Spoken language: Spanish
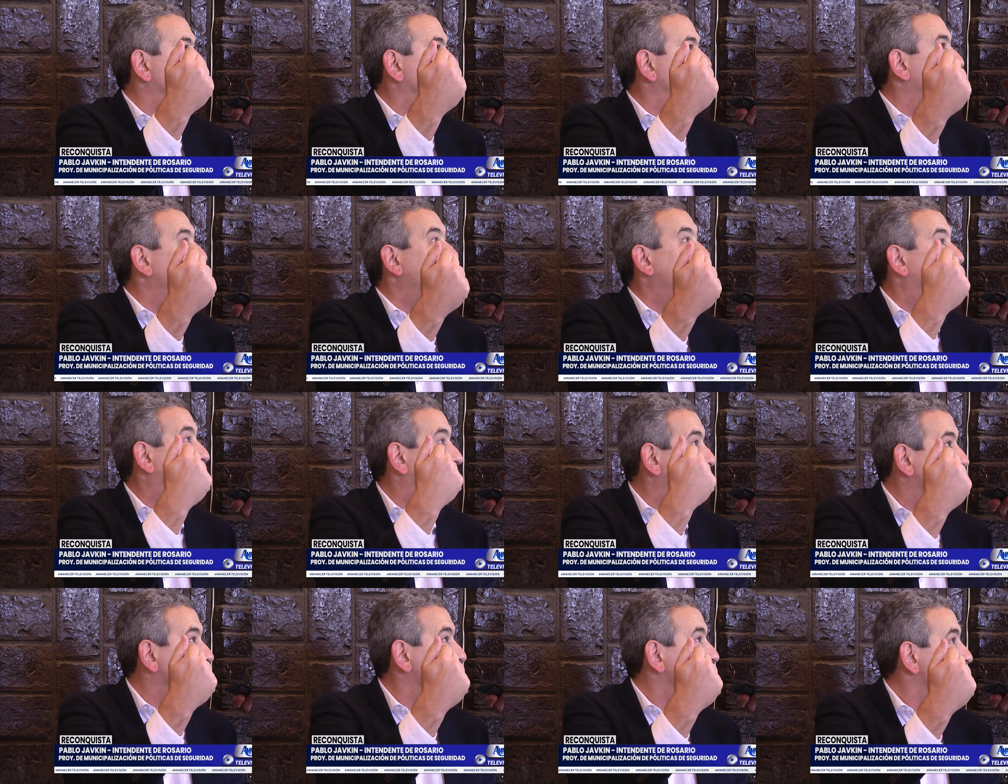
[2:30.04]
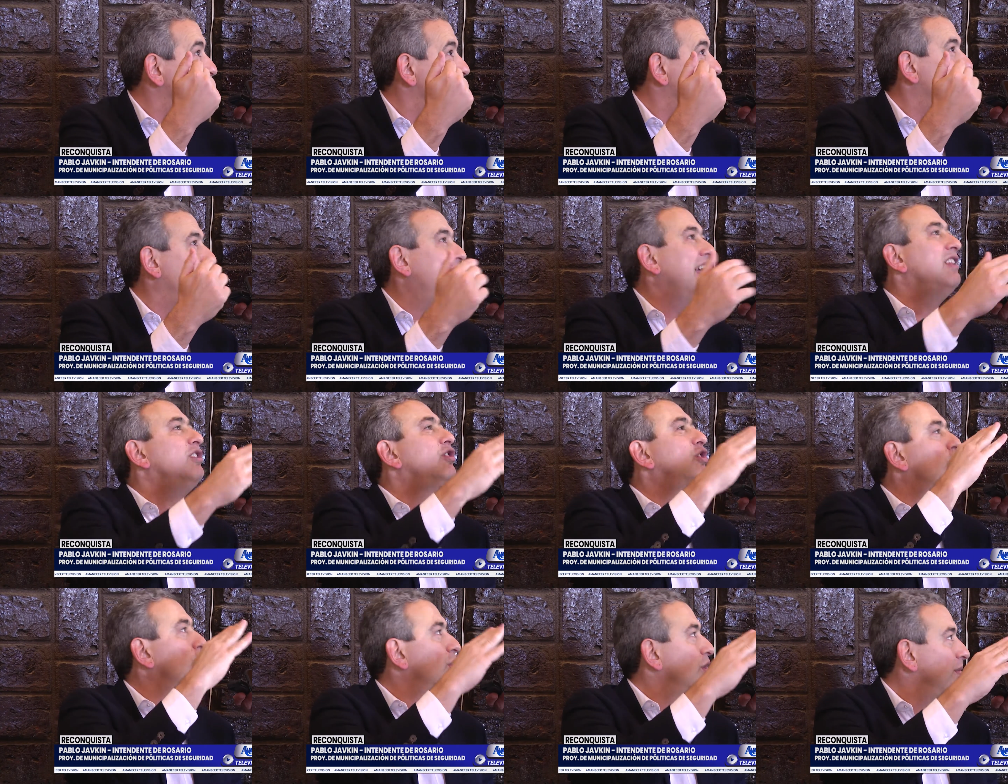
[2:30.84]
está lejos,
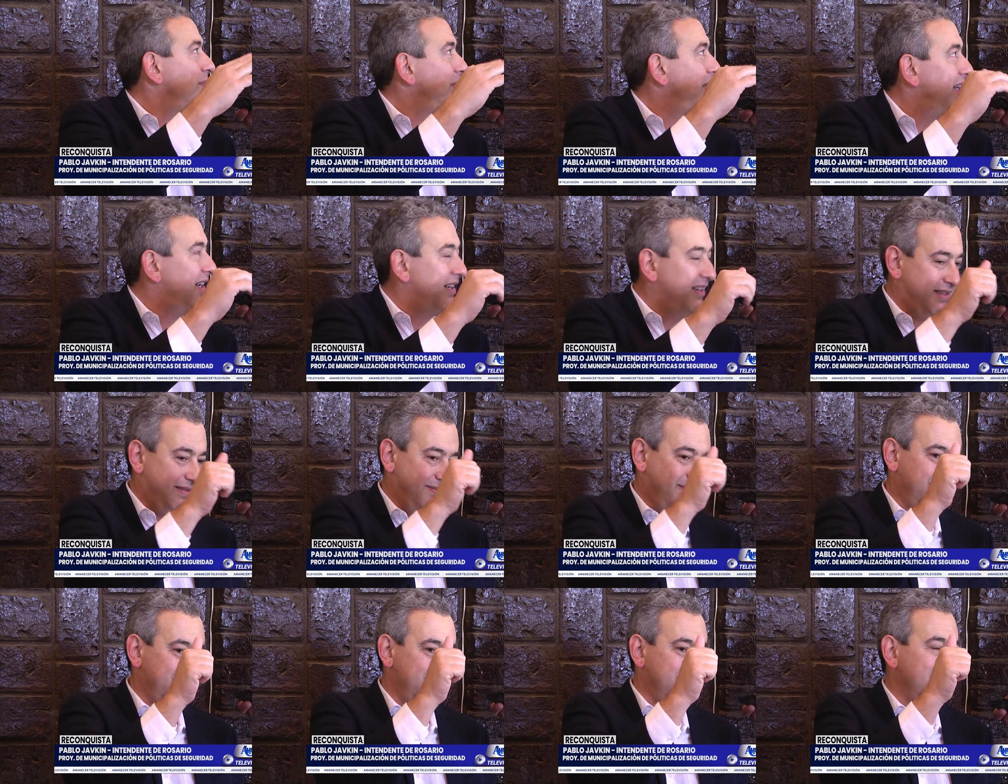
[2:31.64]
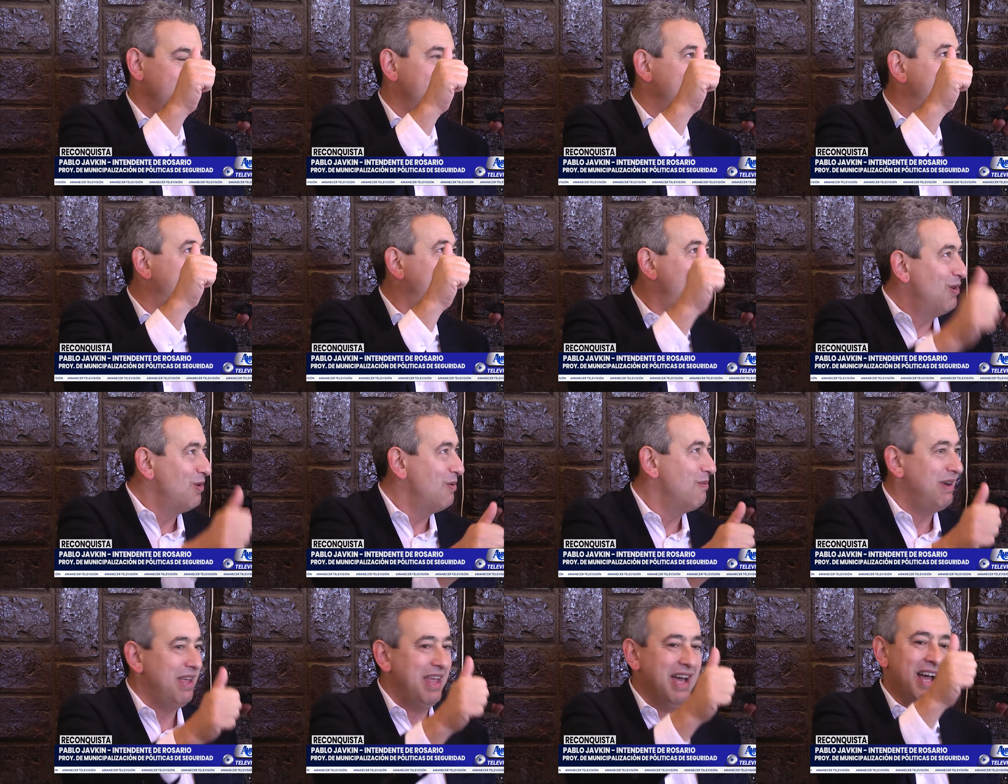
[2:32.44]
en todo, miren, en los
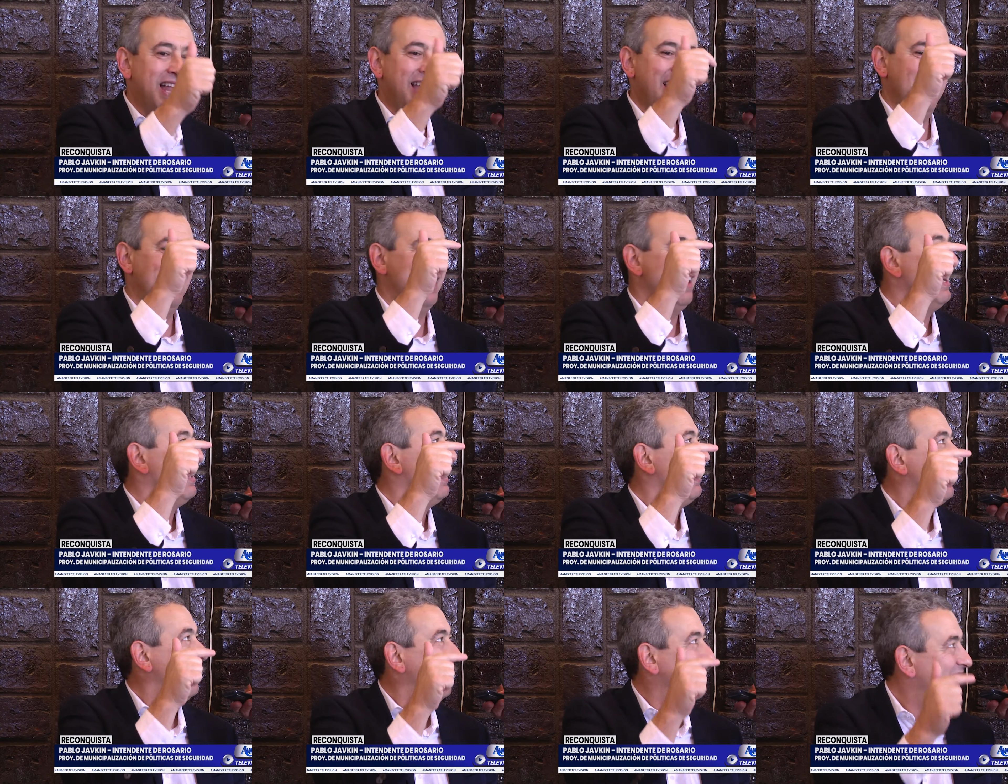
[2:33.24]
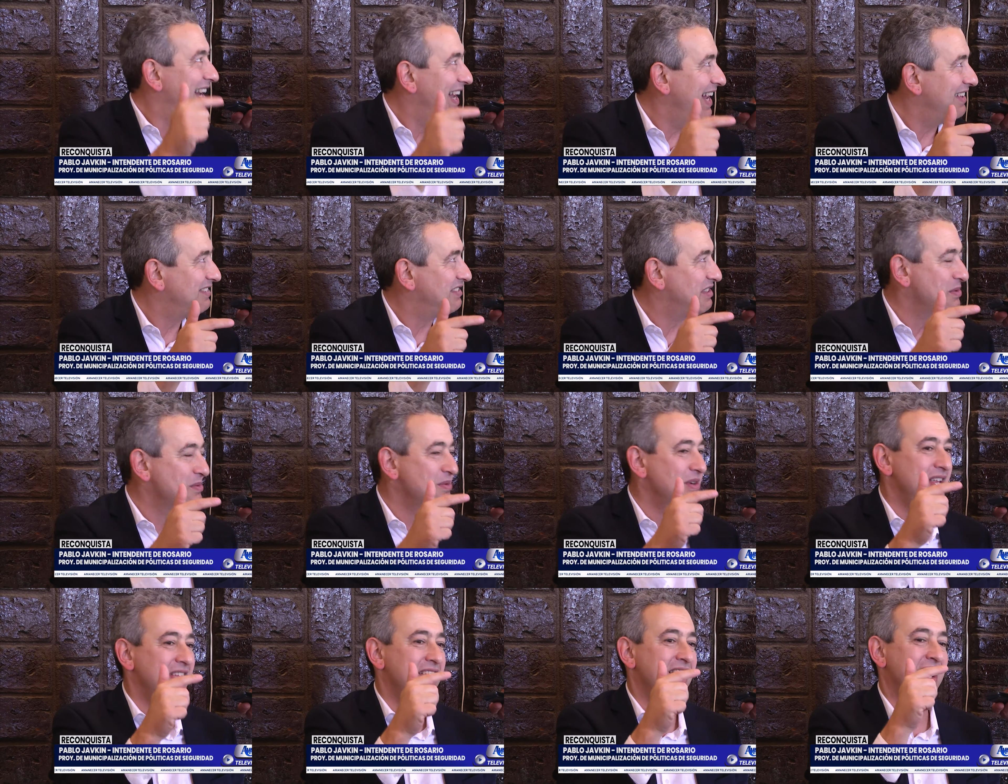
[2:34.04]
humedales, en la
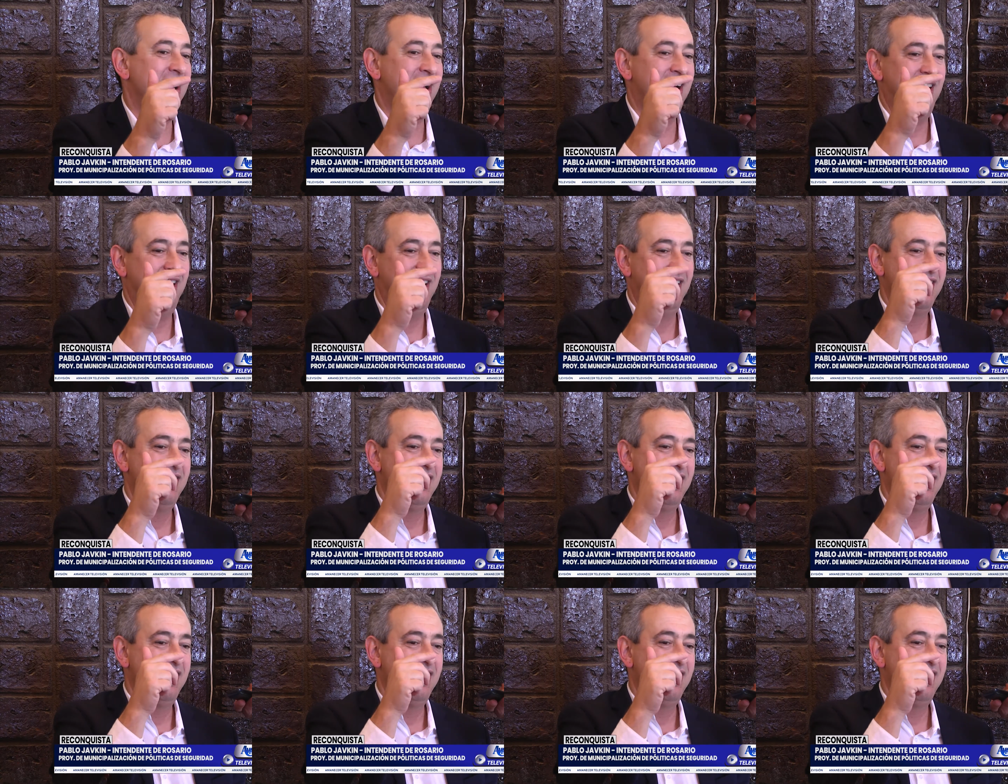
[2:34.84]
seguridad,